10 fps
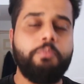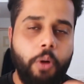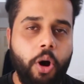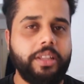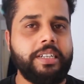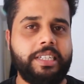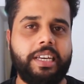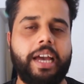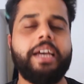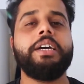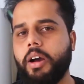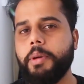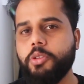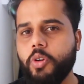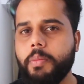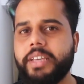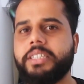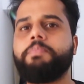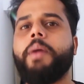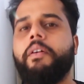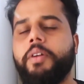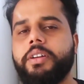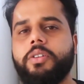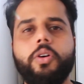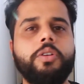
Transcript: बहुत अच्छी है अब मैं दोनों बाइक्स के पावर